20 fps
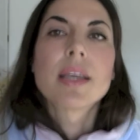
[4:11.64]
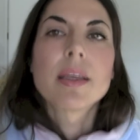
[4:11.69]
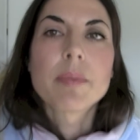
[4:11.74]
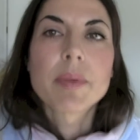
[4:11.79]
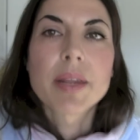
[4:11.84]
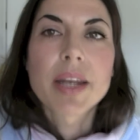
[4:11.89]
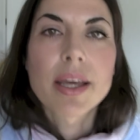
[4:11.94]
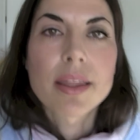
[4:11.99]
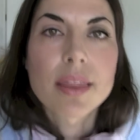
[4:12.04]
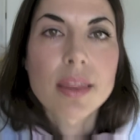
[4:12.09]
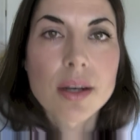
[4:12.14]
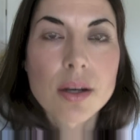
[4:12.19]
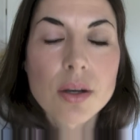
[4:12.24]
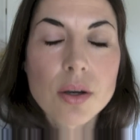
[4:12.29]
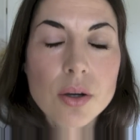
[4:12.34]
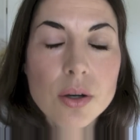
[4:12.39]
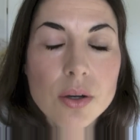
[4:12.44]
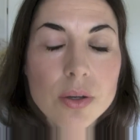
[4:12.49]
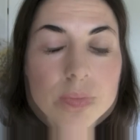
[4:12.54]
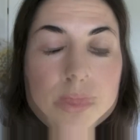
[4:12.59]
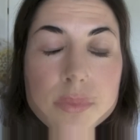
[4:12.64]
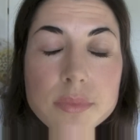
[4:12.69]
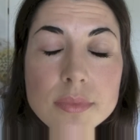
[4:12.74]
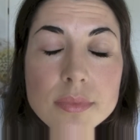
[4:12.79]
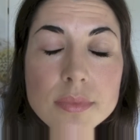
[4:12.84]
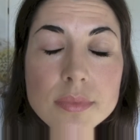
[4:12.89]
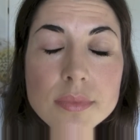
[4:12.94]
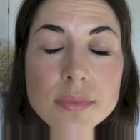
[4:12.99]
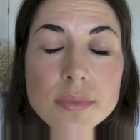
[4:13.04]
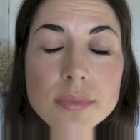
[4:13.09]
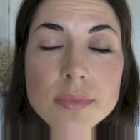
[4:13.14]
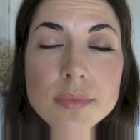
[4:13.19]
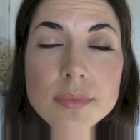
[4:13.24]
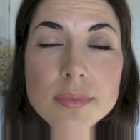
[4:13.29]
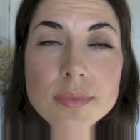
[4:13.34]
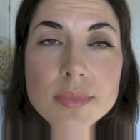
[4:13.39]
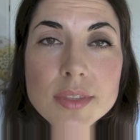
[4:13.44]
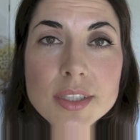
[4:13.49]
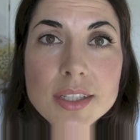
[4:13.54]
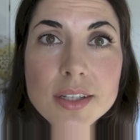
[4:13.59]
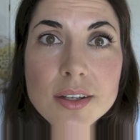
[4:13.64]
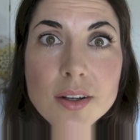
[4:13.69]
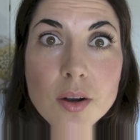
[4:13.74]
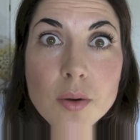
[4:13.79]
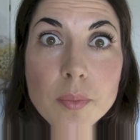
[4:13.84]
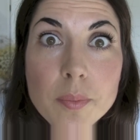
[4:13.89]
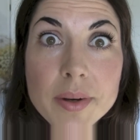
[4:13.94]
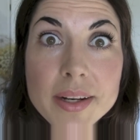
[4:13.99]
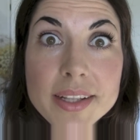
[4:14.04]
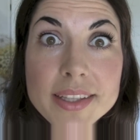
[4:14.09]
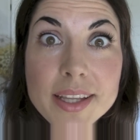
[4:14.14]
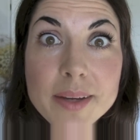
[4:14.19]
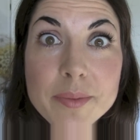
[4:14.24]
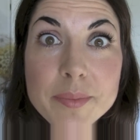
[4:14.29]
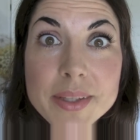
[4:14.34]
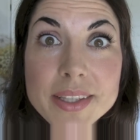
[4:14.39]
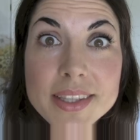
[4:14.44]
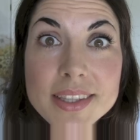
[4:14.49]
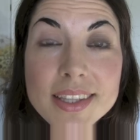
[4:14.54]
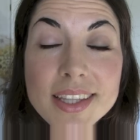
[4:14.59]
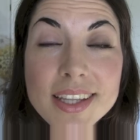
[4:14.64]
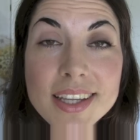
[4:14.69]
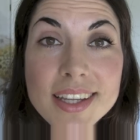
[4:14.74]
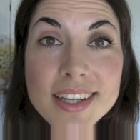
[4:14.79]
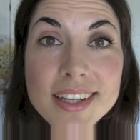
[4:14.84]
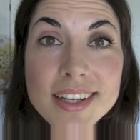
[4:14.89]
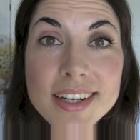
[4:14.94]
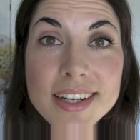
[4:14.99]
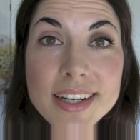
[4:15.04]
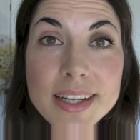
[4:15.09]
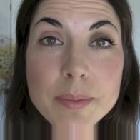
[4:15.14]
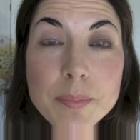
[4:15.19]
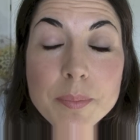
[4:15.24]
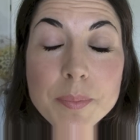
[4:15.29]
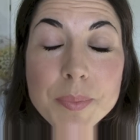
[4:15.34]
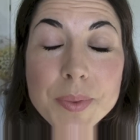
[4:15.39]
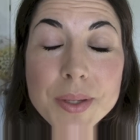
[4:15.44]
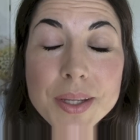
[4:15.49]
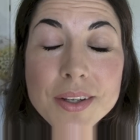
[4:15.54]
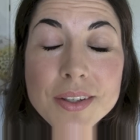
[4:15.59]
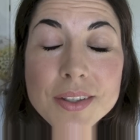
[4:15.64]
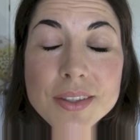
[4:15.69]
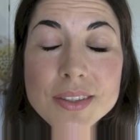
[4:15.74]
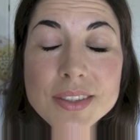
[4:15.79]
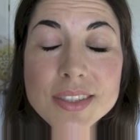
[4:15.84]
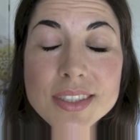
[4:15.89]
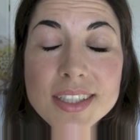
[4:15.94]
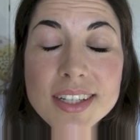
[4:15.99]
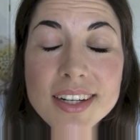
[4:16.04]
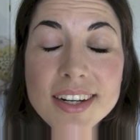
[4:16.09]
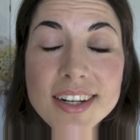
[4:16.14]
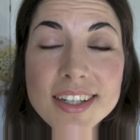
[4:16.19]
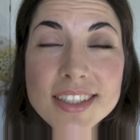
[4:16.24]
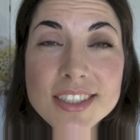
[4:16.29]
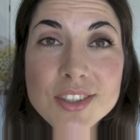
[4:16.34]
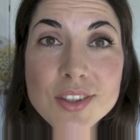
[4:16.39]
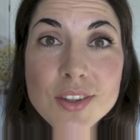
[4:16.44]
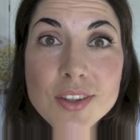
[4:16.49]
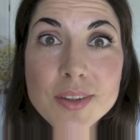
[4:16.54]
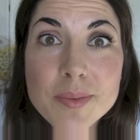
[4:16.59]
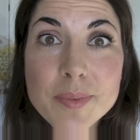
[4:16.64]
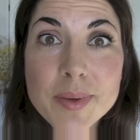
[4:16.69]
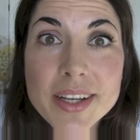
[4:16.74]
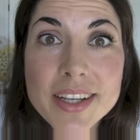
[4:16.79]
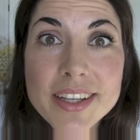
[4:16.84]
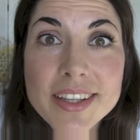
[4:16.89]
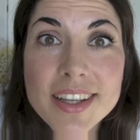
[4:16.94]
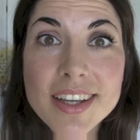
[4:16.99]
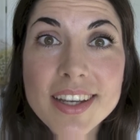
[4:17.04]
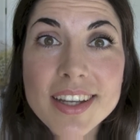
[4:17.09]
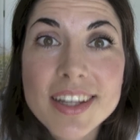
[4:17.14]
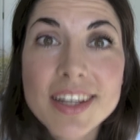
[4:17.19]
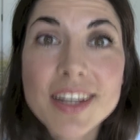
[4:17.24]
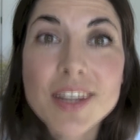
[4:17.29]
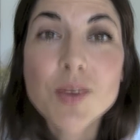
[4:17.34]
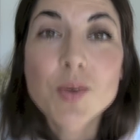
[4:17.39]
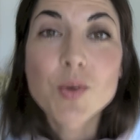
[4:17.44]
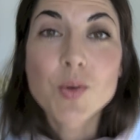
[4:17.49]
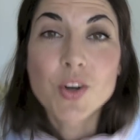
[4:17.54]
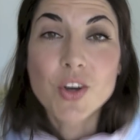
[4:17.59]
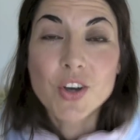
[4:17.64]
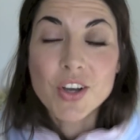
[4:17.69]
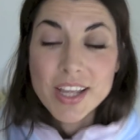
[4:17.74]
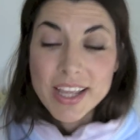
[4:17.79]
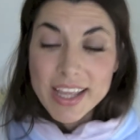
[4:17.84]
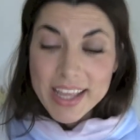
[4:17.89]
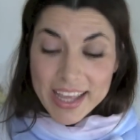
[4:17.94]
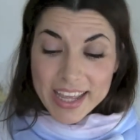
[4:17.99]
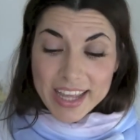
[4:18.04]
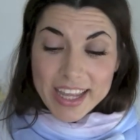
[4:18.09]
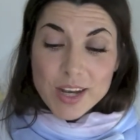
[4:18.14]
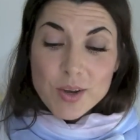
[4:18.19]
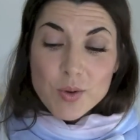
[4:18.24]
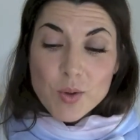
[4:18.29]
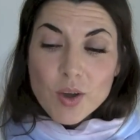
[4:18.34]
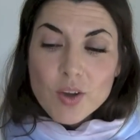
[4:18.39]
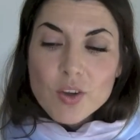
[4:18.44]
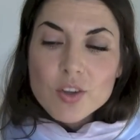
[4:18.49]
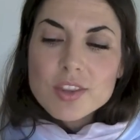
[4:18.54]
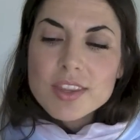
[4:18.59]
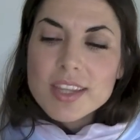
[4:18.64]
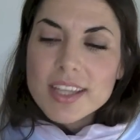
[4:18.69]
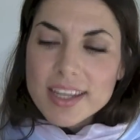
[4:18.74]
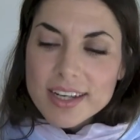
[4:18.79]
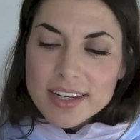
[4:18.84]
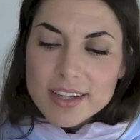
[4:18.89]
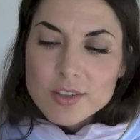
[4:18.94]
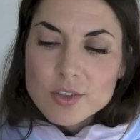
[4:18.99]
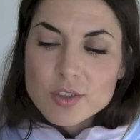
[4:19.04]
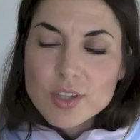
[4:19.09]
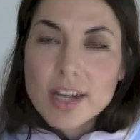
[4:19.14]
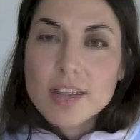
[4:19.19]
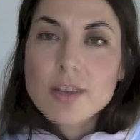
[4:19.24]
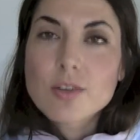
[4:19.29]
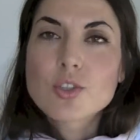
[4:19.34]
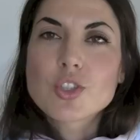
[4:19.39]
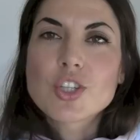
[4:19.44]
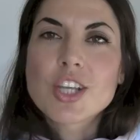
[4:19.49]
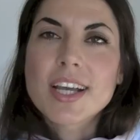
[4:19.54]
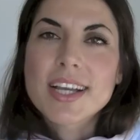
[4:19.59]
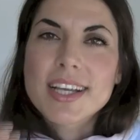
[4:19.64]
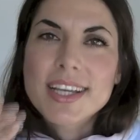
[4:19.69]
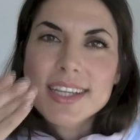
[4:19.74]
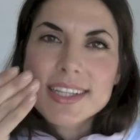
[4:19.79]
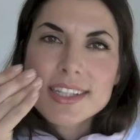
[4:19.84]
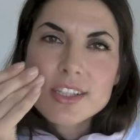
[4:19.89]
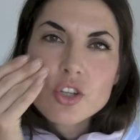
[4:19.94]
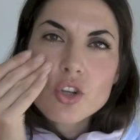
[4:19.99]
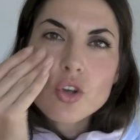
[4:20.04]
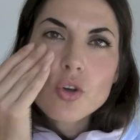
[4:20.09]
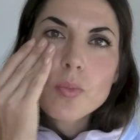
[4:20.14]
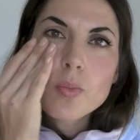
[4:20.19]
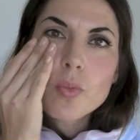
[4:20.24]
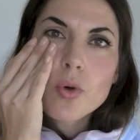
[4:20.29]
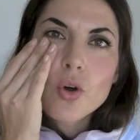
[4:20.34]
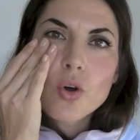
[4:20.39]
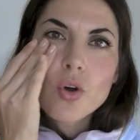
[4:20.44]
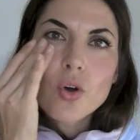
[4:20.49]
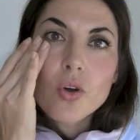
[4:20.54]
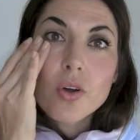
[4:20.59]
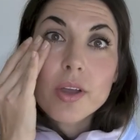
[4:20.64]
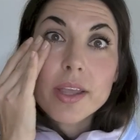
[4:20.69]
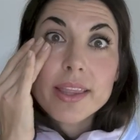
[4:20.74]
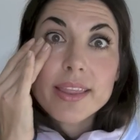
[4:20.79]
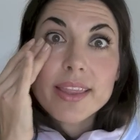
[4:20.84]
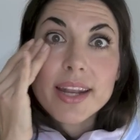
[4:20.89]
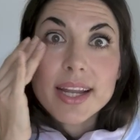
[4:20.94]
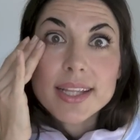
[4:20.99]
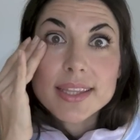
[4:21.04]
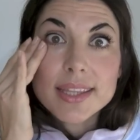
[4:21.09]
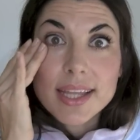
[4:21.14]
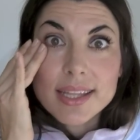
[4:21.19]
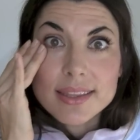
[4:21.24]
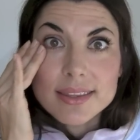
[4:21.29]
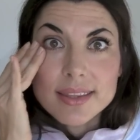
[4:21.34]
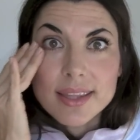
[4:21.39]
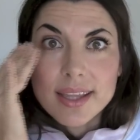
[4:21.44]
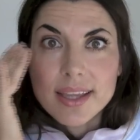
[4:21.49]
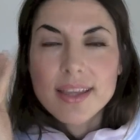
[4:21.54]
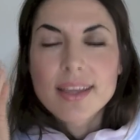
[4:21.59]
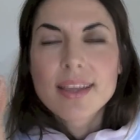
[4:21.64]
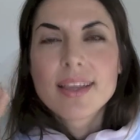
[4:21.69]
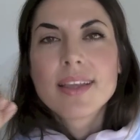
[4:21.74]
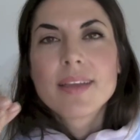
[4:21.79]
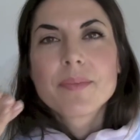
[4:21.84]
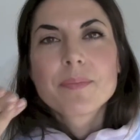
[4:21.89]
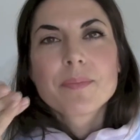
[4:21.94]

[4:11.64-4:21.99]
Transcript: Y mirad el ojo. Completamente limpio, sin resto de maquillaje ninguno. Y luego tiene otra cosa, que es como hidratante